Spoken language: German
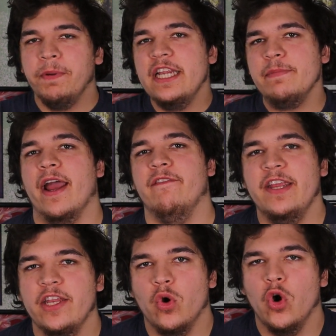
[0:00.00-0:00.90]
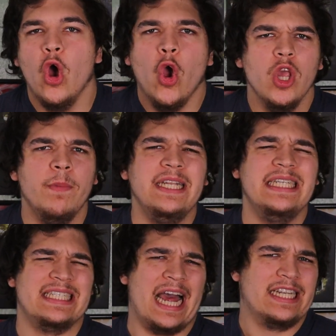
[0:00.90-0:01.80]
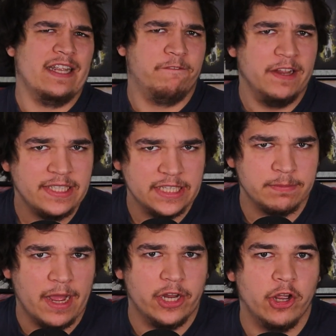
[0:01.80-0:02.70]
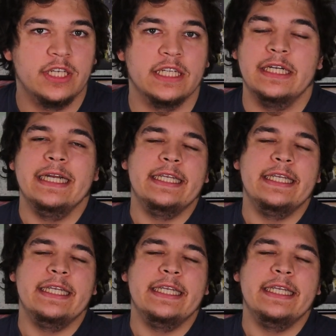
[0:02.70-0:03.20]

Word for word: ob ich nicht mal ein Video über die Saat der Finsters machen könnte,